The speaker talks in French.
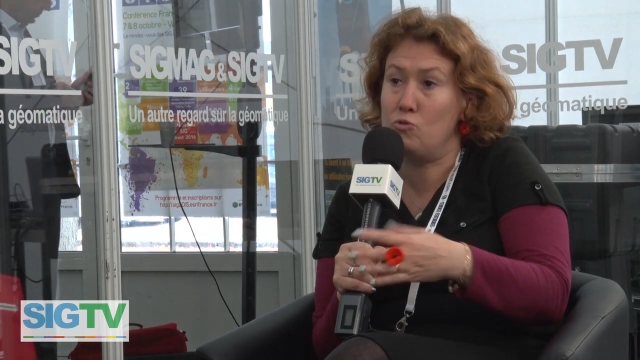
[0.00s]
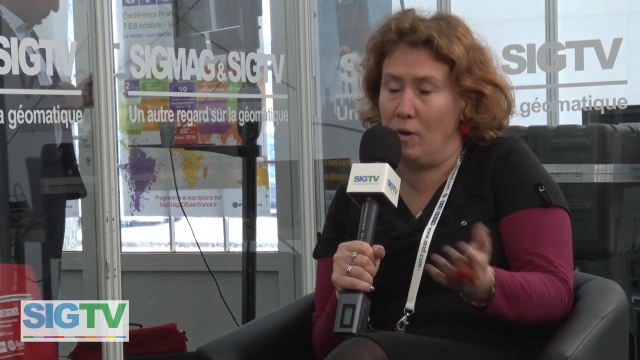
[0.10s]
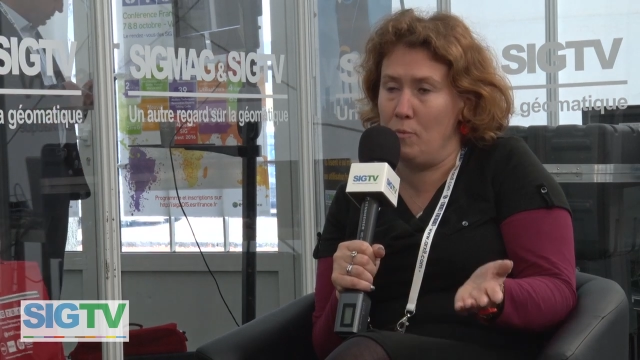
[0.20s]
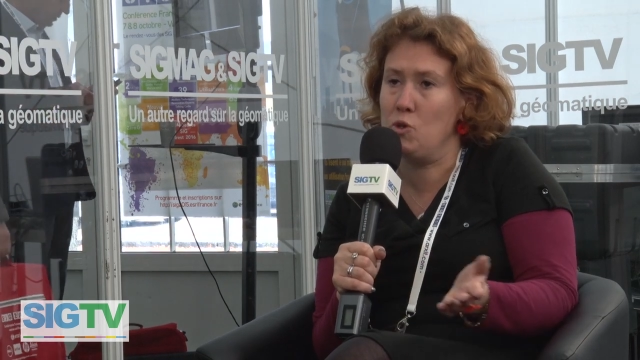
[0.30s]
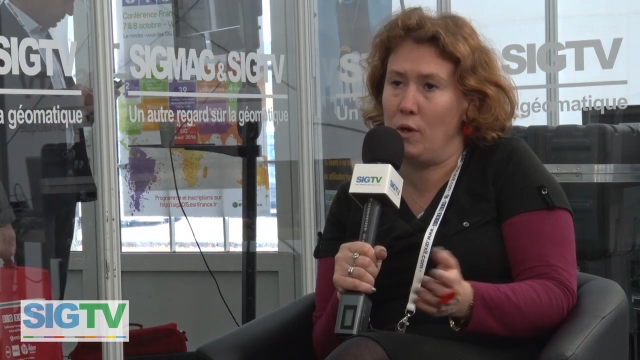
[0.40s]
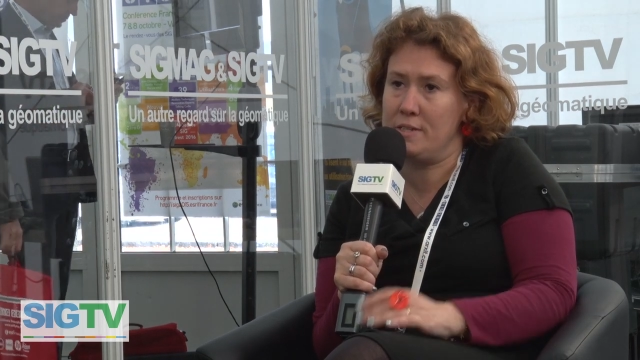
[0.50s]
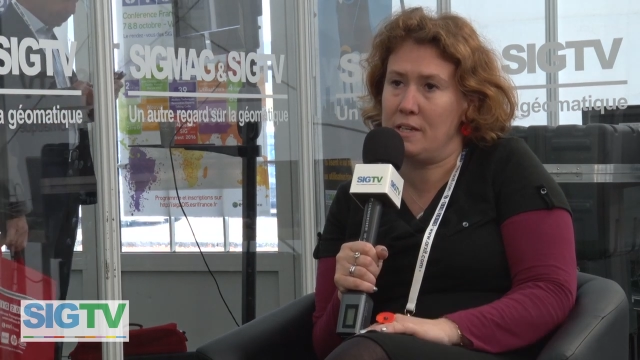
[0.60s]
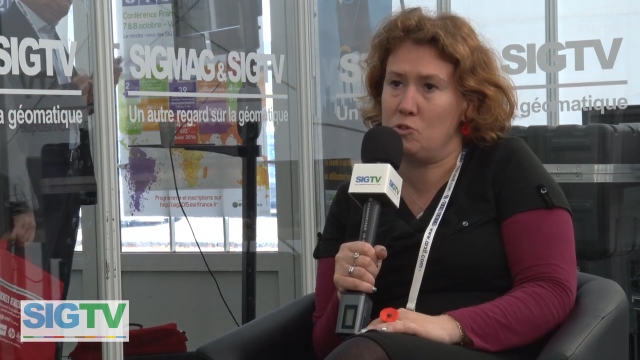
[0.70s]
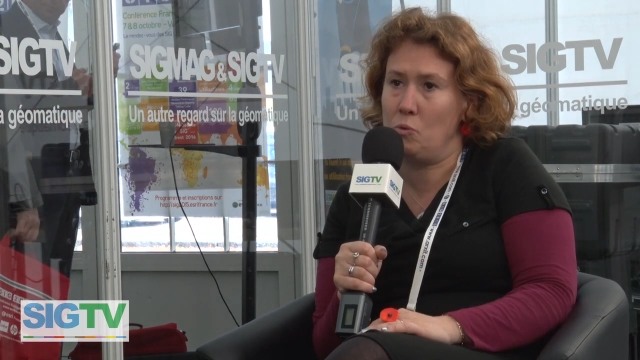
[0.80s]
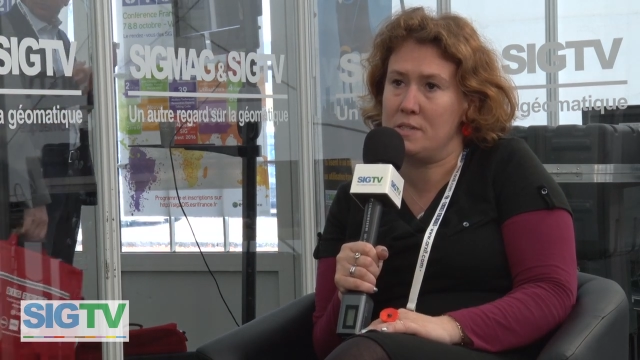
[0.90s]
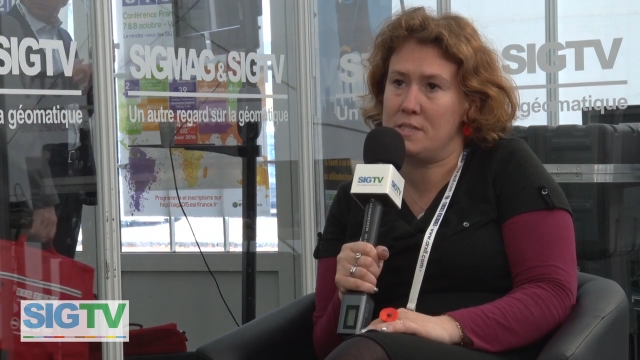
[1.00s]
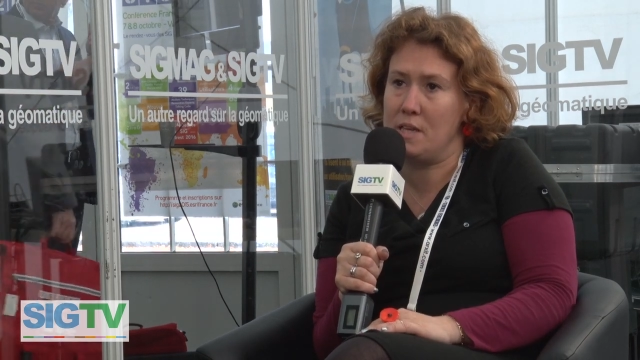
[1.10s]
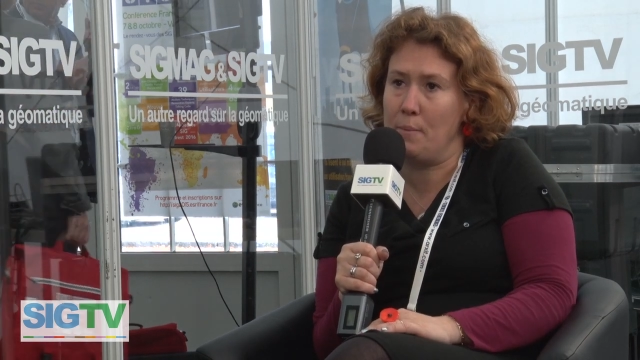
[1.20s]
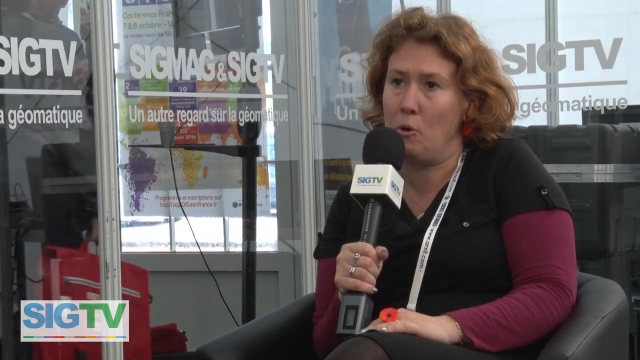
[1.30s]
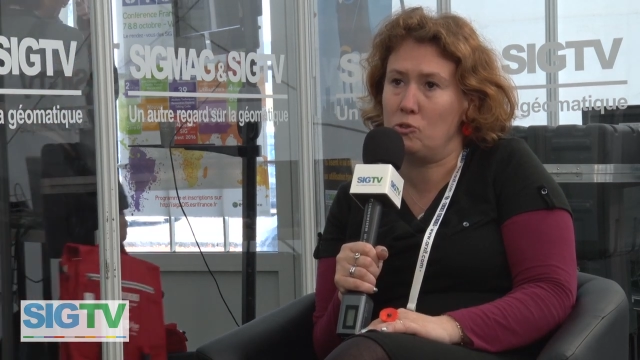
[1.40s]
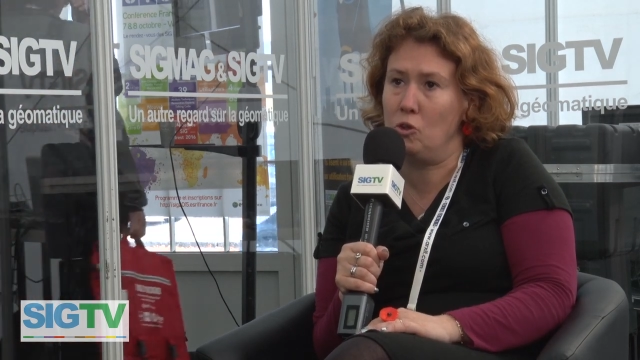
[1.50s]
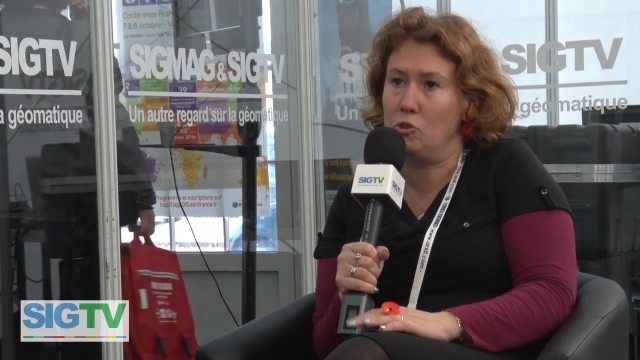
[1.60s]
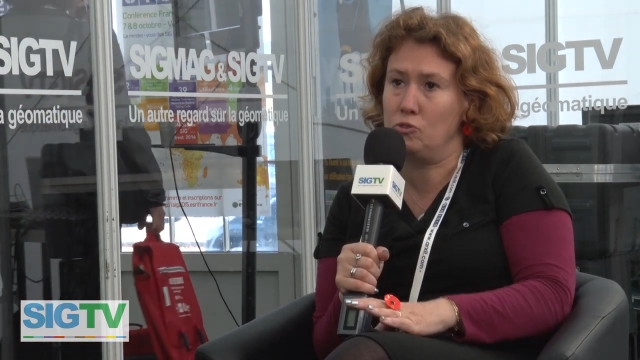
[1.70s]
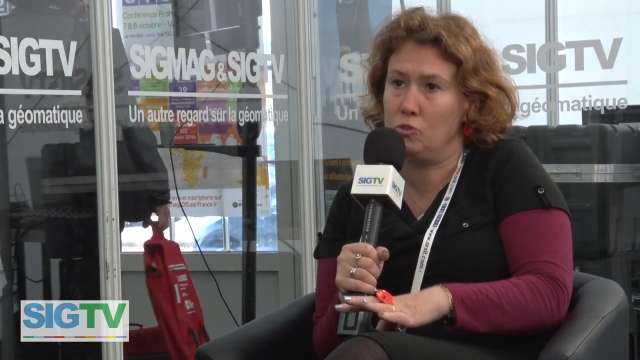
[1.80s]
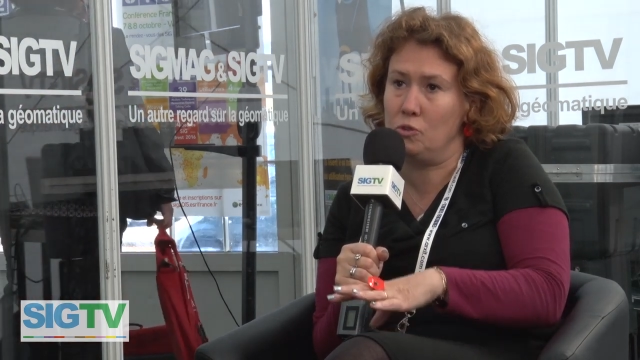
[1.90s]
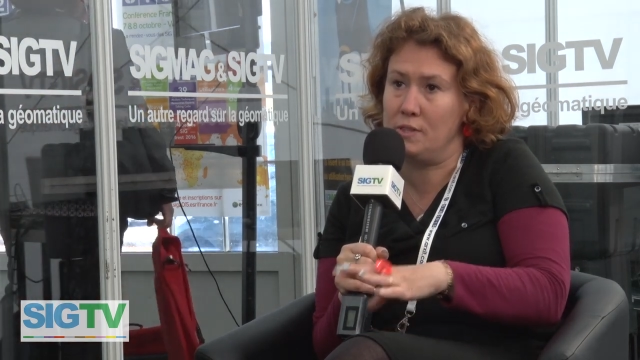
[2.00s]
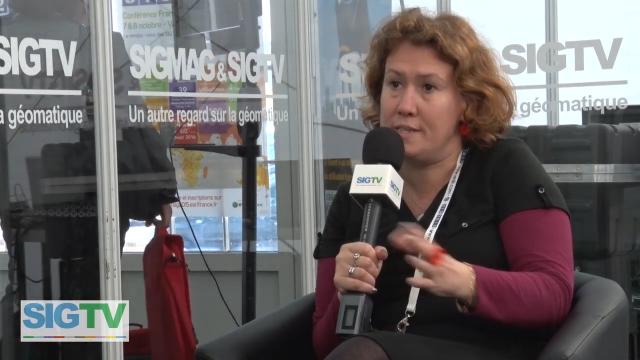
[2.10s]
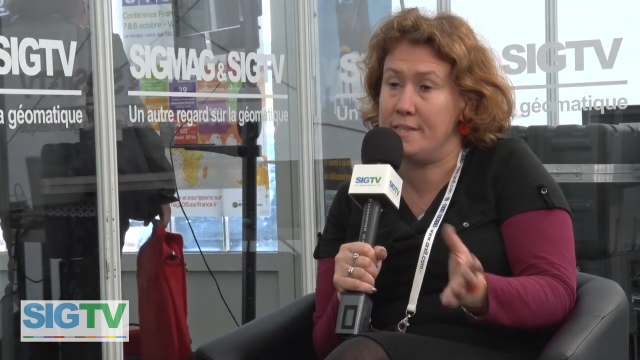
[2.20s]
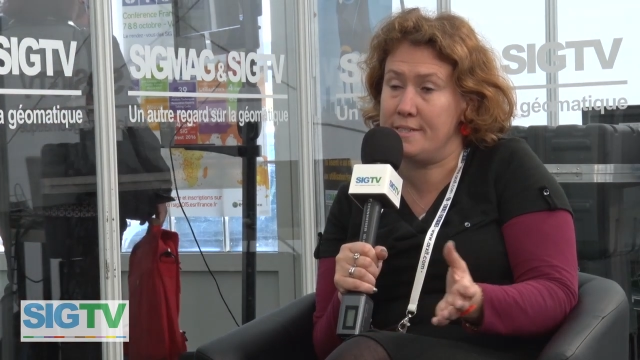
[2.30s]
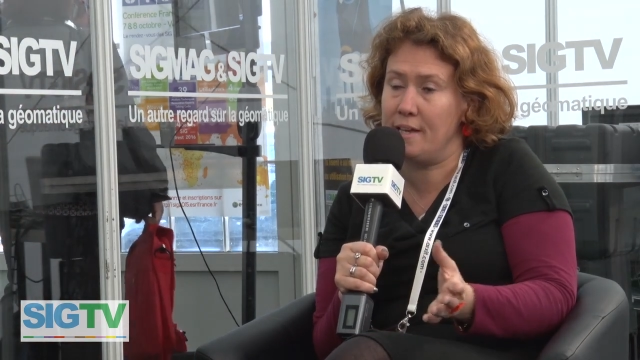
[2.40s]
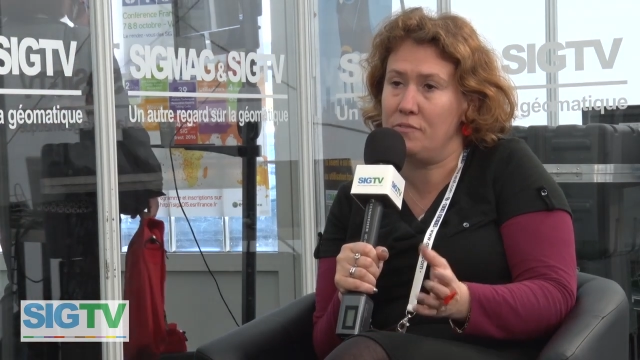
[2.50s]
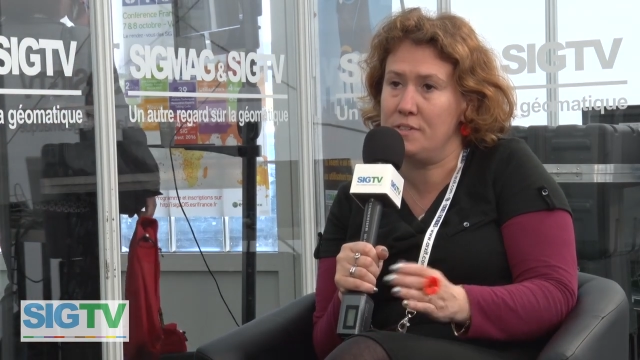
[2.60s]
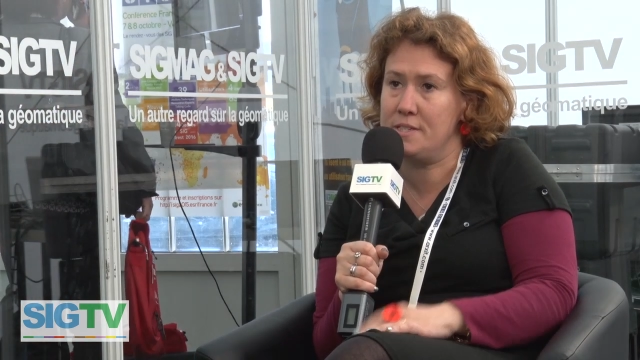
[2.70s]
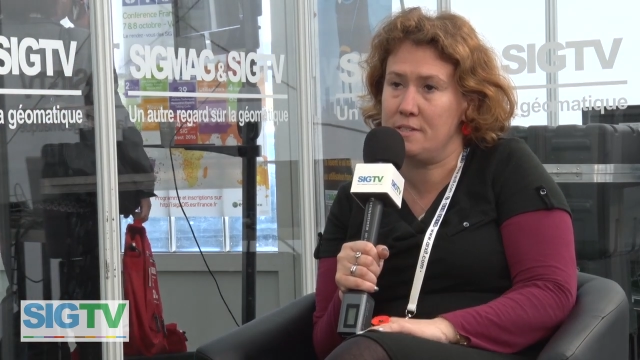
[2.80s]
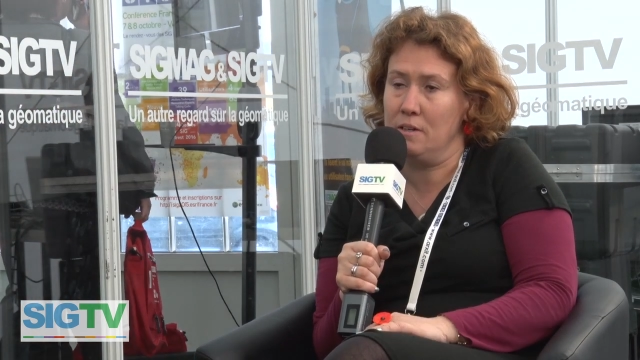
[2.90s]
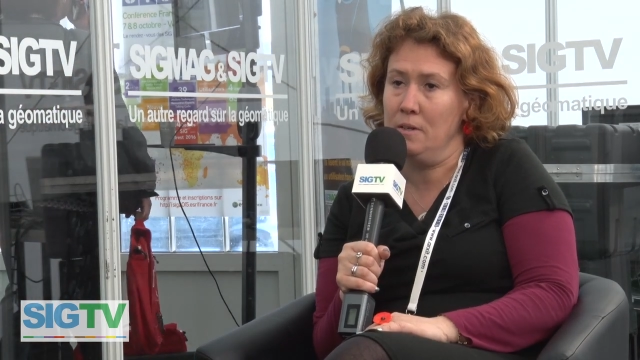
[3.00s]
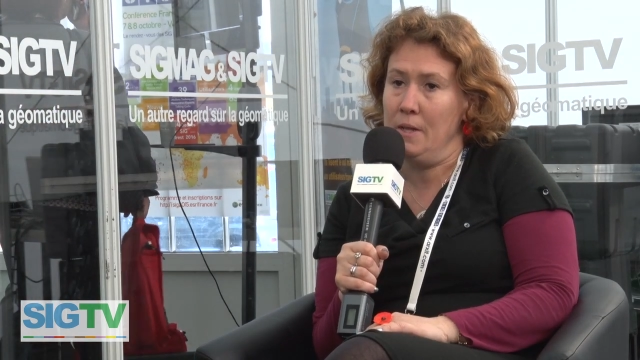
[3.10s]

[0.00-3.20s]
vraiment une organisation assez importante des, services